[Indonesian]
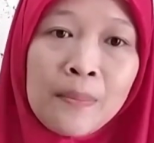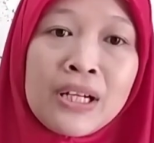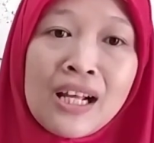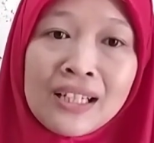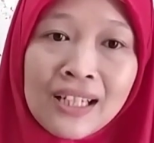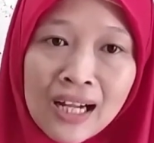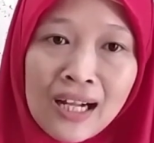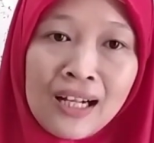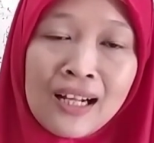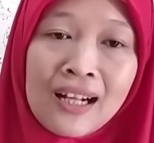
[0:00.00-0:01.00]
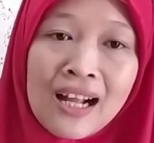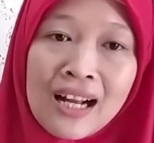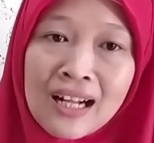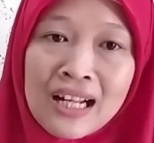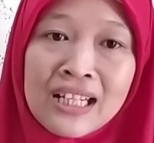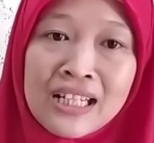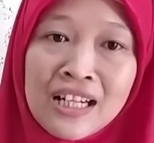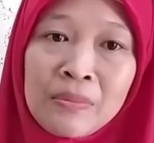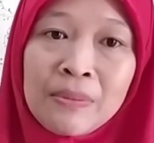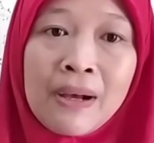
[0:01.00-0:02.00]
Benarkah alkali ini
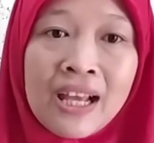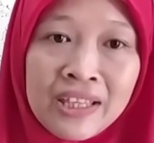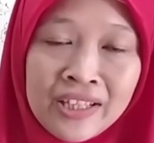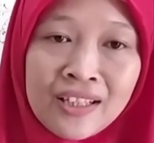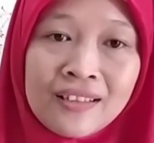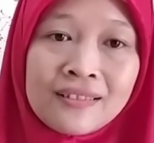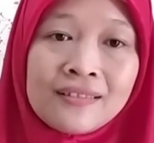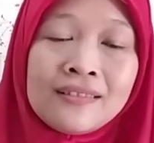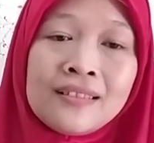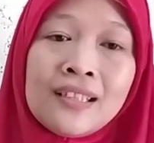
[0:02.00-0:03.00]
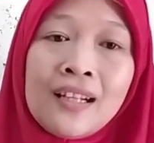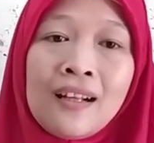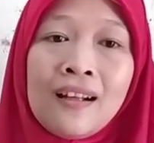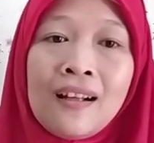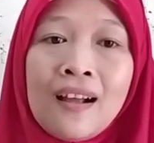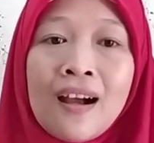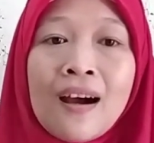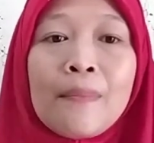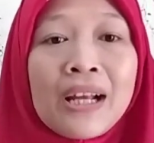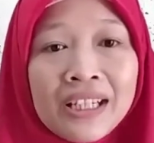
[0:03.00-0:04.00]
lebih baik?
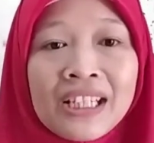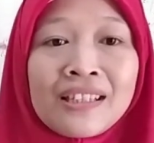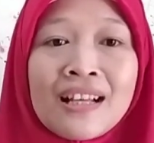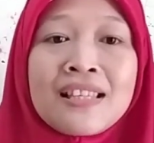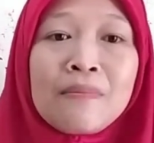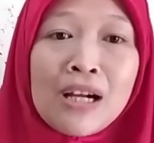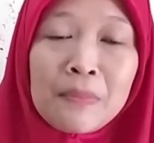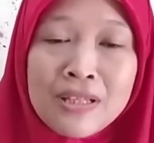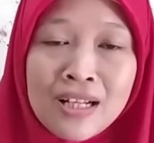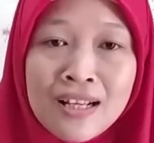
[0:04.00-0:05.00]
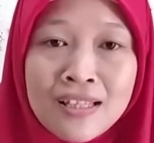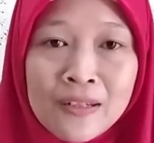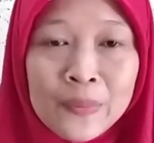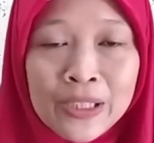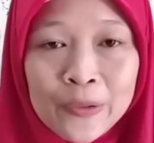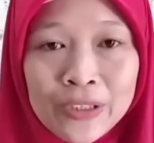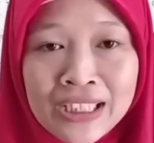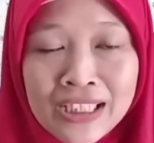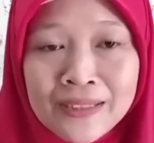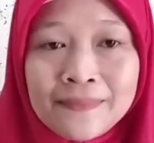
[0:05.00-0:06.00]
Mari kita simak penjelasan berikut
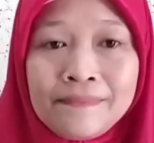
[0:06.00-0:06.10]
ini.